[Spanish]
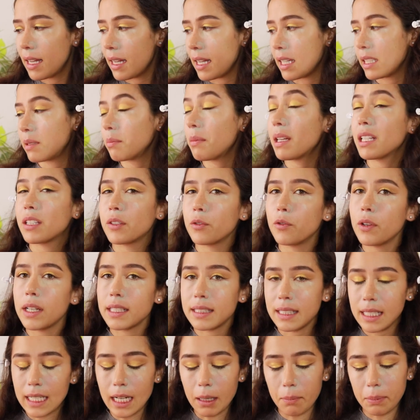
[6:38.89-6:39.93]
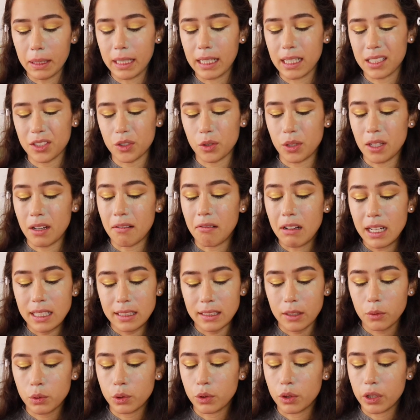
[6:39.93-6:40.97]
es más fácil aplicarse una
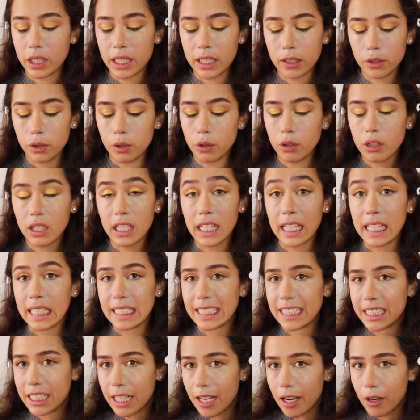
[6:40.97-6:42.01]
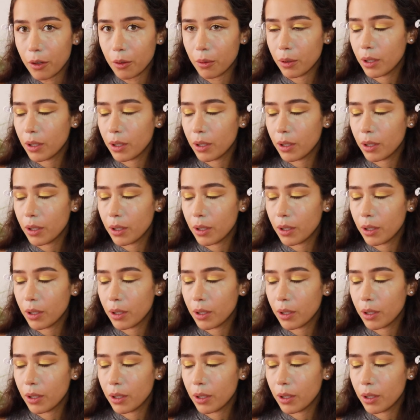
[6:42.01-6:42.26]
base, un corrector y chao.